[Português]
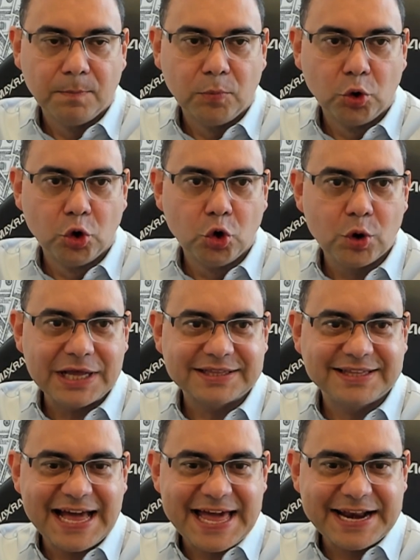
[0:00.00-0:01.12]
Boa
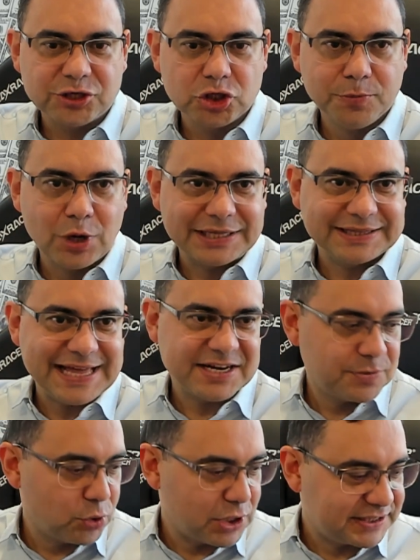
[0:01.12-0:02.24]
tarde, boa tarde,
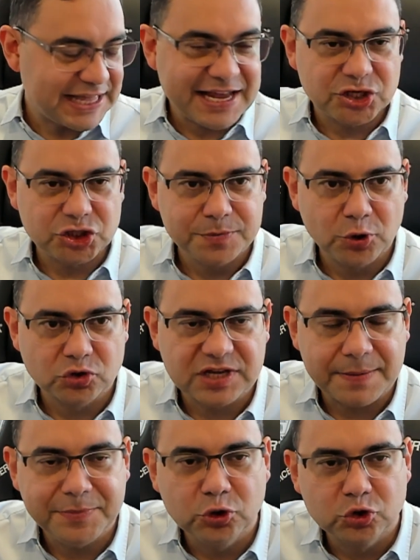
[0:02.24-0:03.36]
boa tarde, meus
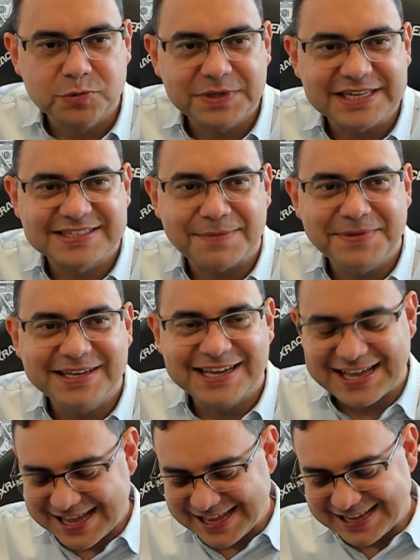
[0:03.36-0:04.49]
amigos, minhas
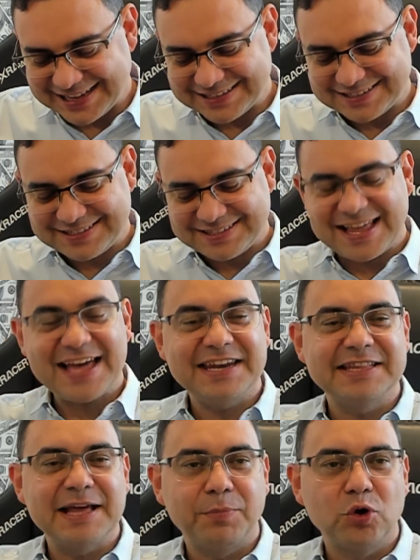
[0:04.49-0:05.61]
amigas. Ari
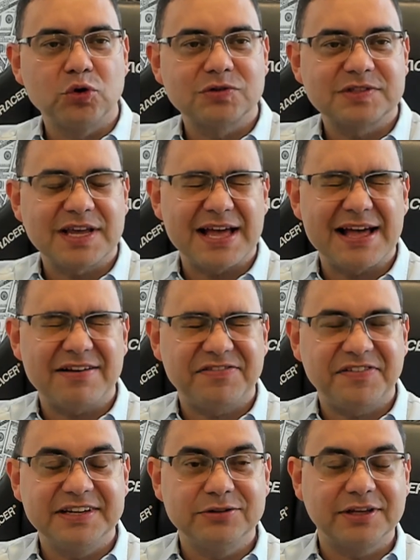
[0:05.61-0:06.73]
da Bolsa,
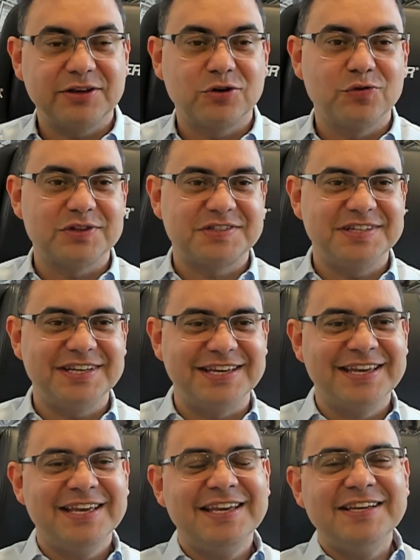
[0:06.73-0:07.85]
falando aqui com você,
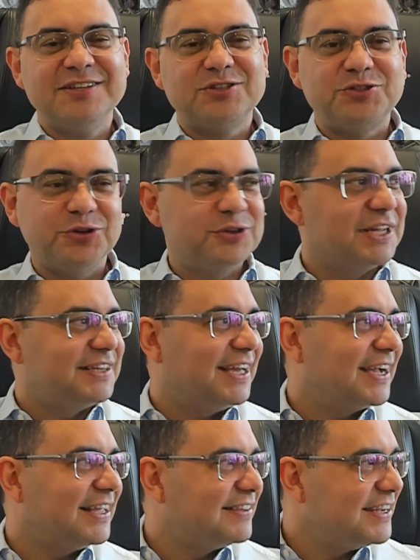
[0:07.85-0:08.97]
CEO da
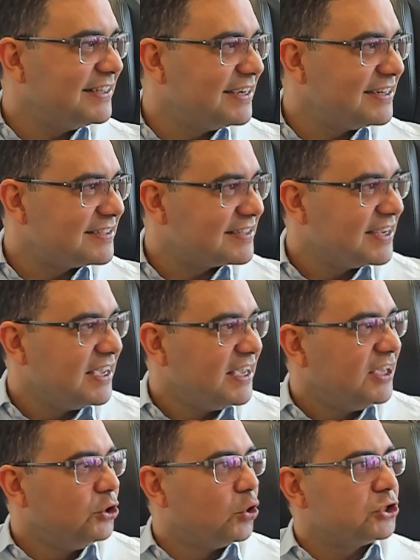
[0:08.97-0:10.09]
TH Traders.
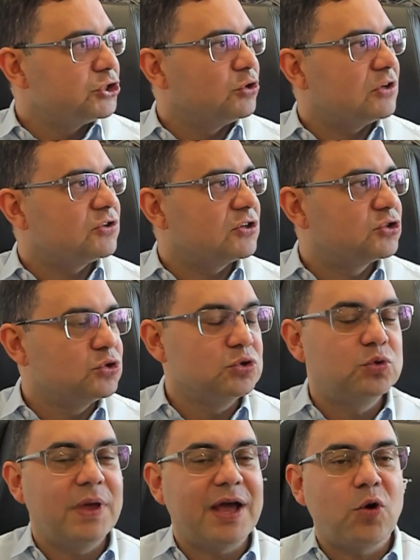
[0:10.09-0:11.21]
E hoje o nosso
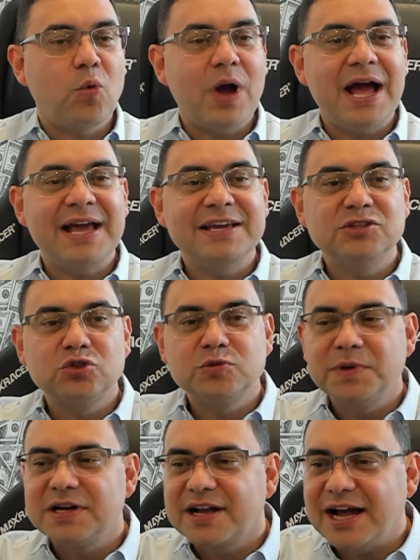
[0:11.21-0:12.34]
assunto é quais os
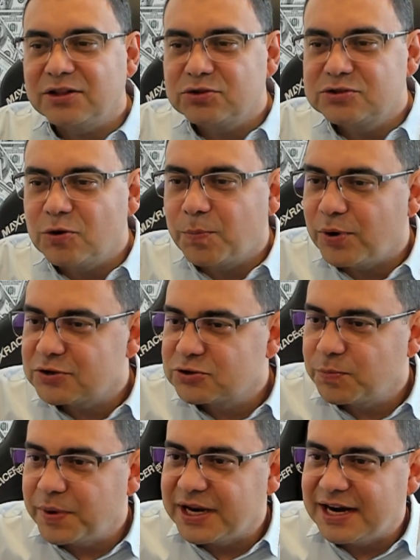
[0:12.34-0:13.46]
mercados eu posso
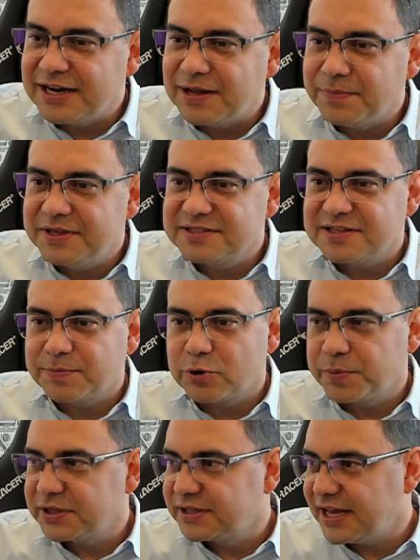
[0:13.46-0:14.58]
operar na mesa
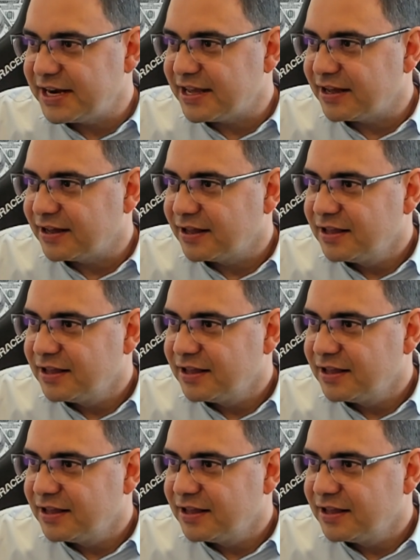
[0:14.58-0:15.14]
proprietária.